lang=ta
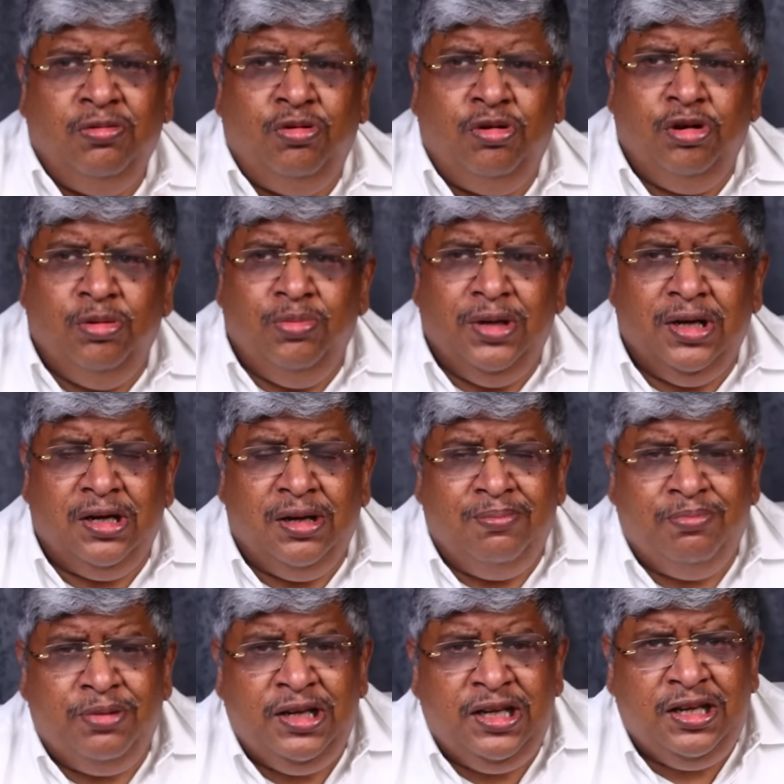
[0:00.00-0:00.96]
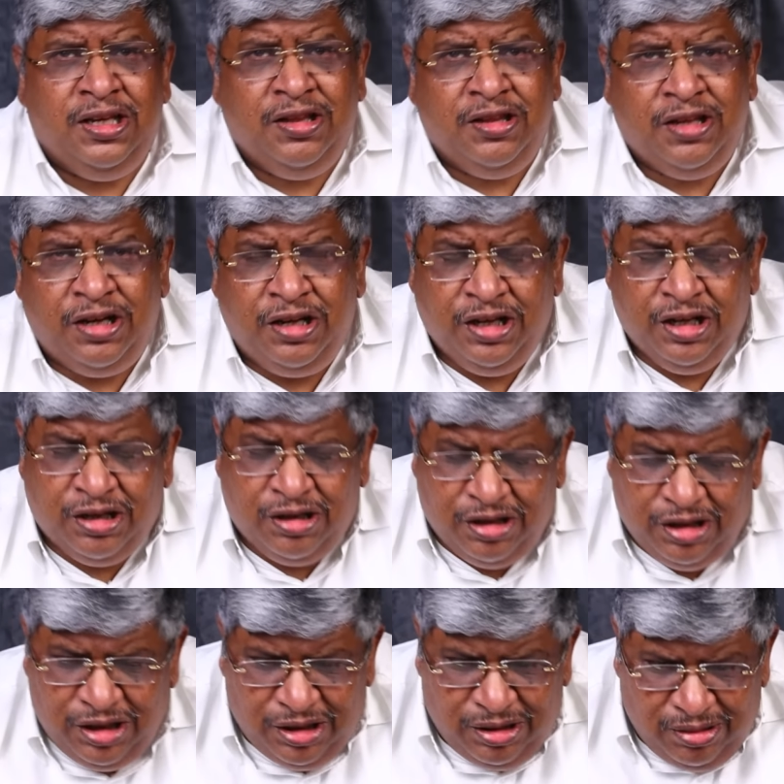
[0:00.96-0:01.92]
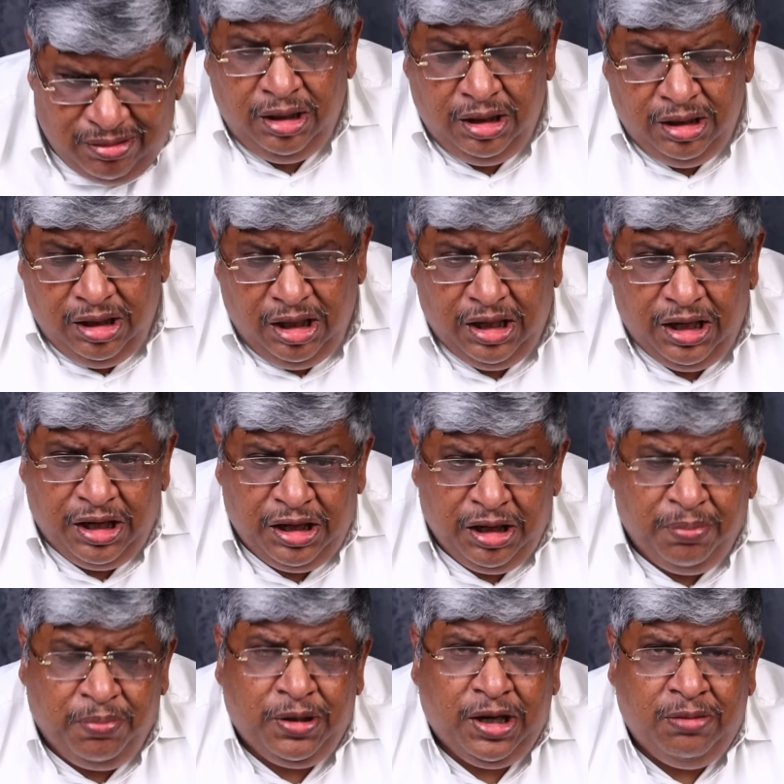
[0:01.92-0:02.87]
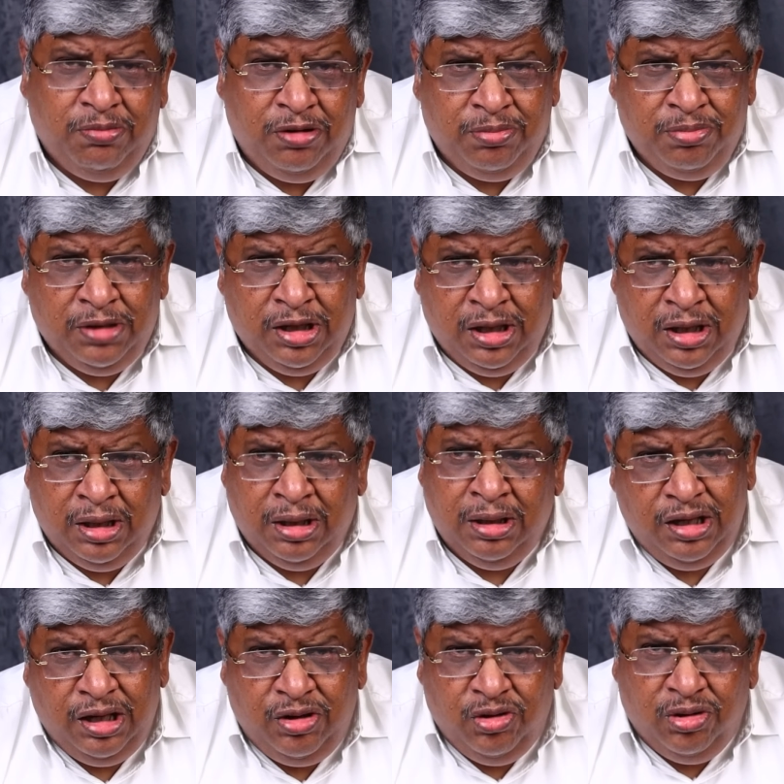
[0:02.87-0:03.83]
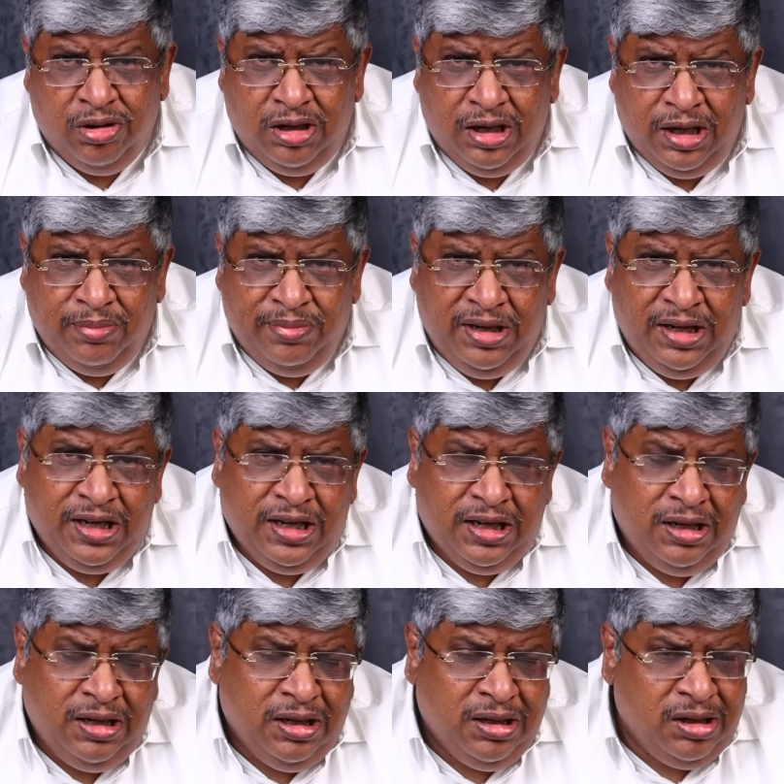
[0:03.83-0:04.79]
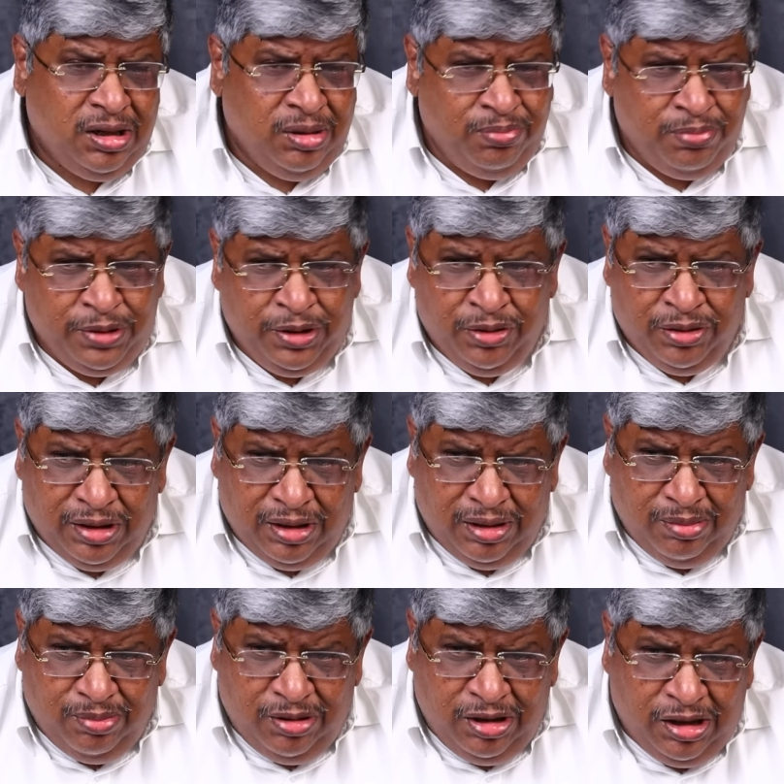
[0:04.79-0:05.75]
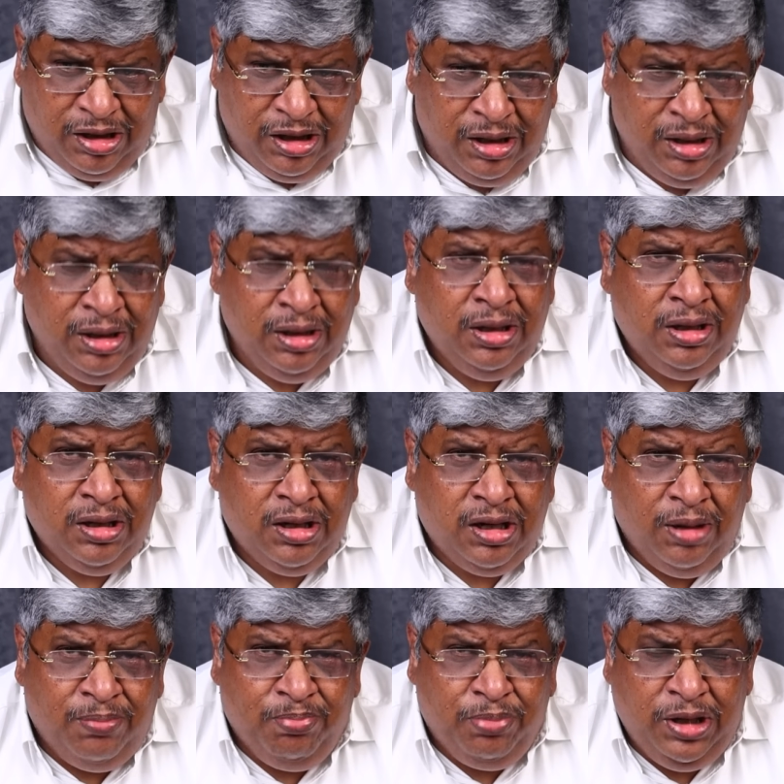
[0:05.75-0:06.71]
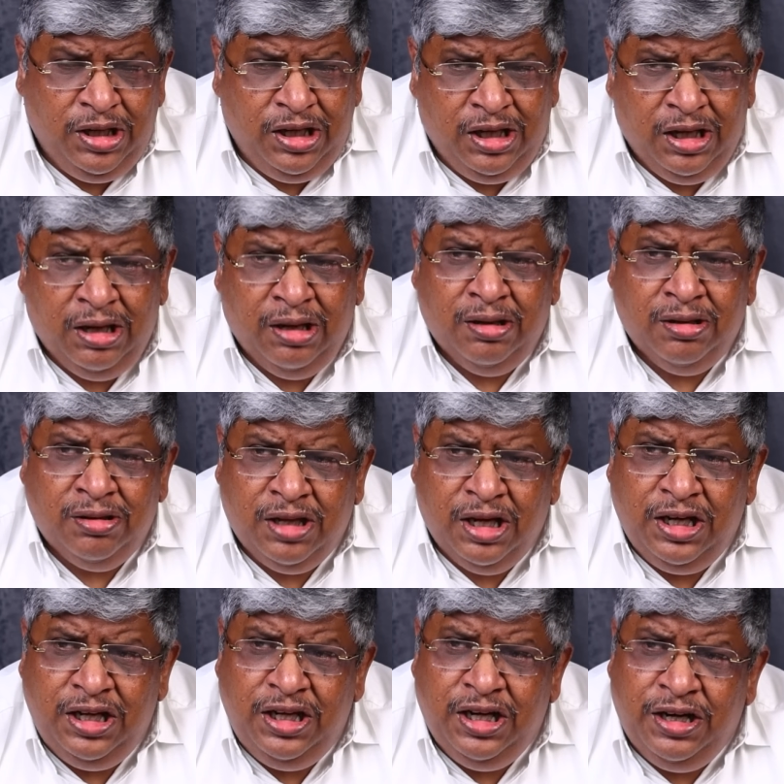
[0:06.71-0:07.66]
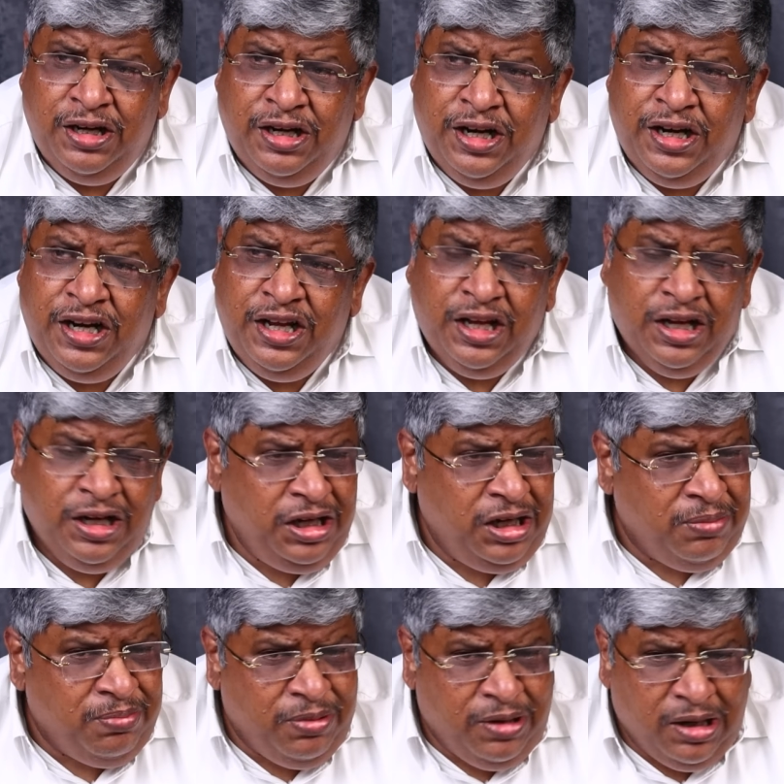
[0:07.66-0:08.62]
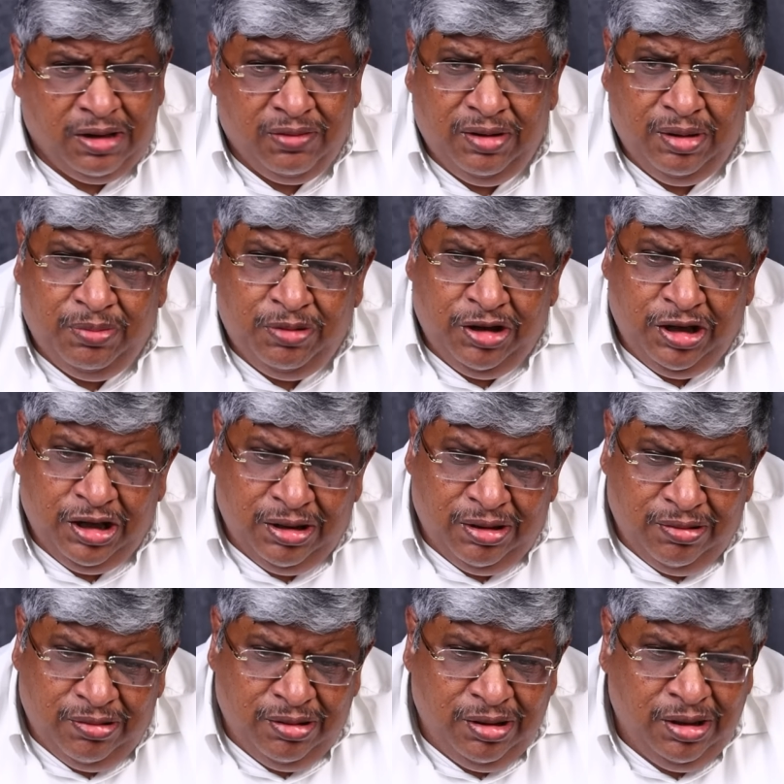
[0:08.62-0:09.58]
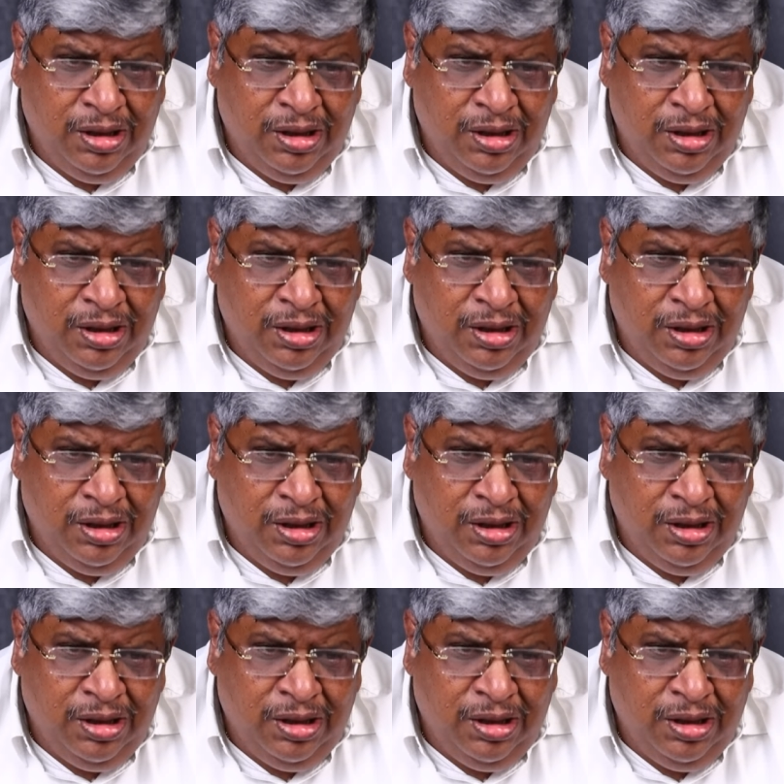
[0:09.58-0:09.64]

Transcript: ஒன்றுமே கம்பெனிக்கு தனியாக கிடையாது இதில் என்ன ப்ராப்ளம்னா என்னோடய லைபிலிட்டி எல்லாம் கம்பெனியோட லைபிலிட்டி கம்பெனியை தனி என்டிட்டியாக நீங்கள் பார்க்கவே முடியாது